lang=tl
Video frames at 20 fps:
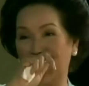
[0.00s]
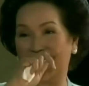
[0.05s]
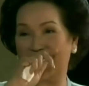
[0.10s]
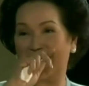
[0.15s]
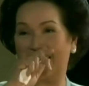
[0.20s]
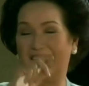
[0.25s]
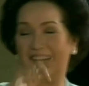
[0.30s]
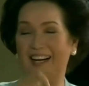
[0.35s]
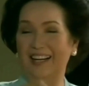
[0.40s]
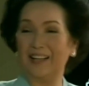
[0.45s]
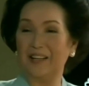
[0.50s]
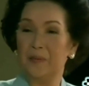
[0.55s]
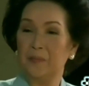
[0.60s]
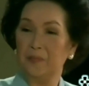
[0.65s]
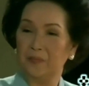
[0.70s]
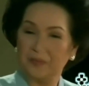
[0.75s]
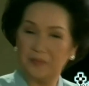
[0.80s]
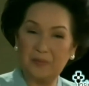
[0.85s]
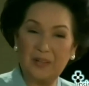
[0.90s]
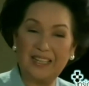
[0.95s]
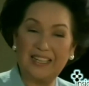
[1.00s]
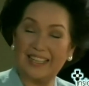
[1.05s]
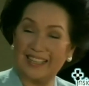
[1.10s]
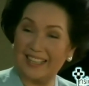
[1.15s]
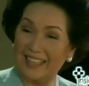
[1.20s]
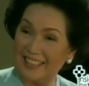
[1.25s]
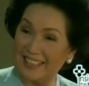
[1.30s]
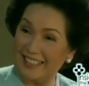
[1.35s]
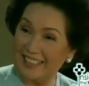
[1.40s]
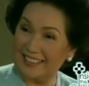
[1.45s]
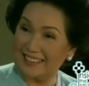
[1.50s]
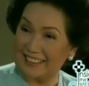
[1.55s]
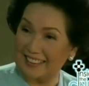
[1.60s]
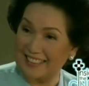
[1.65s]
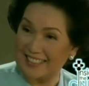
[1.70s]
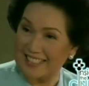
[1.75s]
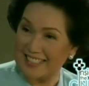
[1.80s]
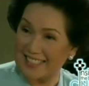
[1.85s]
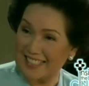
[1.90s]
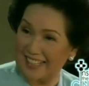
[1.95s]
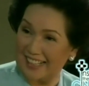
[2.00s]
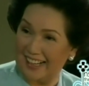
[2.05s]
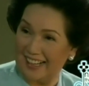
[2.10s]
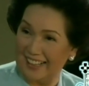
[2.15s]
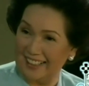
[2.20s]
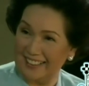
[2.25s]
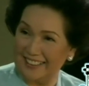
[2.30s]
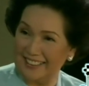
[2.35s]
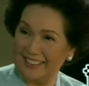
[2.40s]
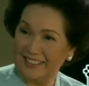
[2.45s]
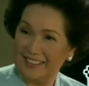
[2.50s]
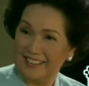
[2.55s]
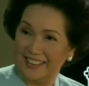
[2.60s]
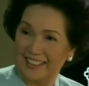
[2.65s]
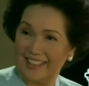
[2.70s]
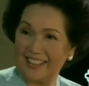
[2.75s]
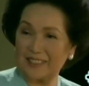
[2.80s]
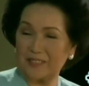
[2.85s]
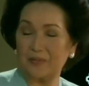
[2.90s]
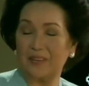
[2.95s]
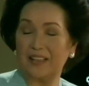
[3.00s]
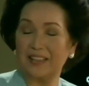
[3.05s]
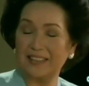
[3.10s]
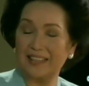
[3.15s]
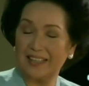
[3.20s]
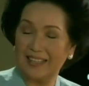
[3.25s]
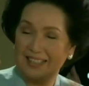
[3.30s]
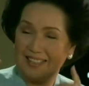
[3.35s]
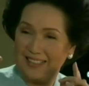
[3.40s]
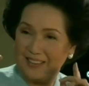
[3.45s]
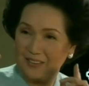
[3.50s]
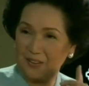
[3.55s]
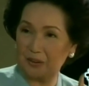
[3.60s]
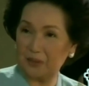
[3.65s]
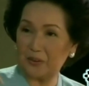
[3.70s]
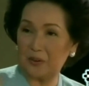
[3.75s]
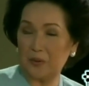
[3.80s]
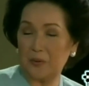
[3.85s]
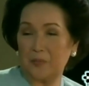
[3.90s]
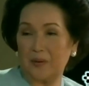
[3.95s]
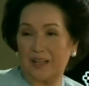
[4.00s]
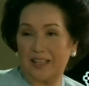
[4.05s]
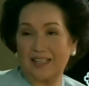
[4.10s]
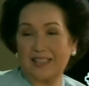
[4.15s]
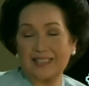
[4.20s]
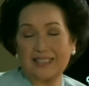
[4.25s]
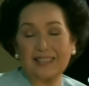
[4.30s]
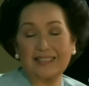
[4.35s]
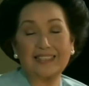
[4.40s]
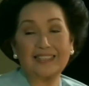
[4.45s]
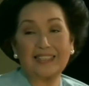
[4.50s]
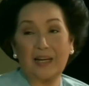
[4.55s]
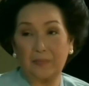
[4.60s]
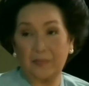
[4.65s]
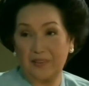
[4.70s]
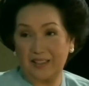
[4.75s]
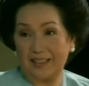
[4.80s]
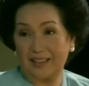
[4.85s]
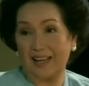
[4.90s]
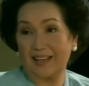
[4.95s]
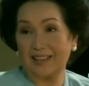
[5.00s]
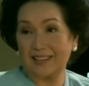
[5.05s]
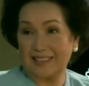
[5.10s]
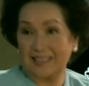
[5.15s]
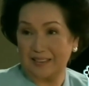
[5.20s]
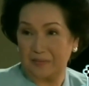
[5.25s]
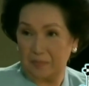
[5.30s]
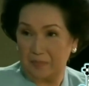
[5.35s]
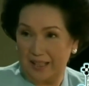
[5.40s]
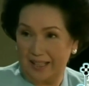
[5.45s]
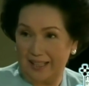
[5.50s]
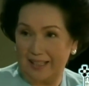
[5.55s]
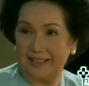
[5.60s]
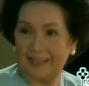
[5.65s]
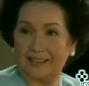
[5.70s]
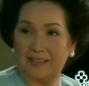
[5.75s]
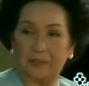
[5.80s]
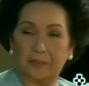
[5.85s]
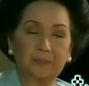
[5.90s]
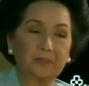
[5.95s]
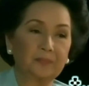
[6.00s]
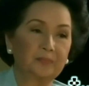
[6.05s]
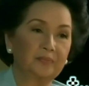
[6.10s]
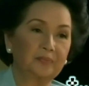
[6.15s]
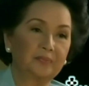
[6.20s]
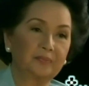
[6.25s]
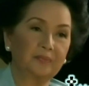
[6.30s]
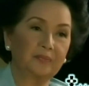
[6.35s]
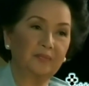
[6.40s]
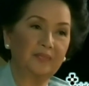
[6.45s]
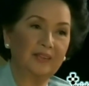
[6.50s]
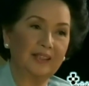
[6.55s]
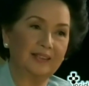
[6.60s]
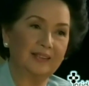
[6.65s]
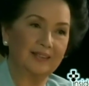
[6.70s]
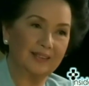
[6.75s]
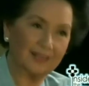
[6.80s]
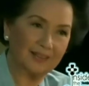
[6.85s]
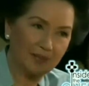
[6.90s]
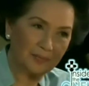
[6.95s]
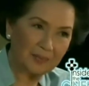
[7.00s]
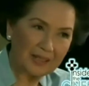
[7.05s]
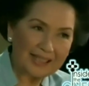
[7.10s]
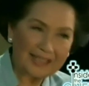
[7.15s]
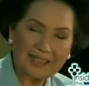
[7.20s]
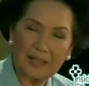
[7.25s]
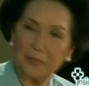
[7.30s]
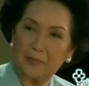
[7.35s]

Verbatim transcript: yung pala, tinagalitan siya. At Dr. Perez had something else in mind. Uh,